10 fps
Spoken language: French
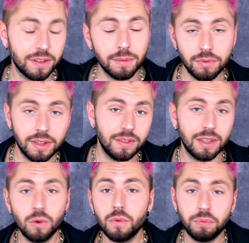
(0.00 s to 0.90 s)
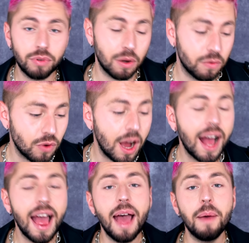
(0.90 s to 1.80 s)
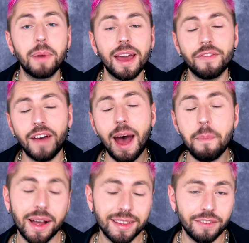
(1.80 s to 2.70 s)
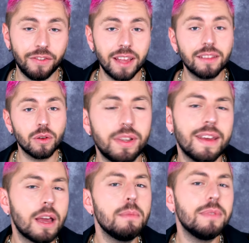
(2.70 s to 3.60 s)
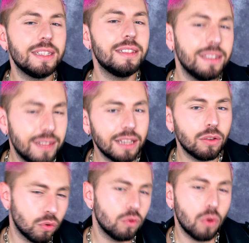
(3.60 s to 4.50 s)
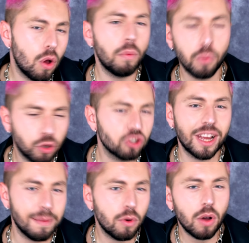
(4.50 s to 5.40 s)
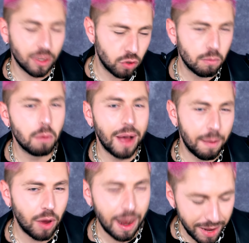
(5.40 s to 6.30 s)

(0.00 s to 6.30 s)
début des vidéos, vous pourrez le voir. Bref, à part tes fêtes, vous avez quand même une petite idée de euh, mon enjaillement actuellement par rapport à la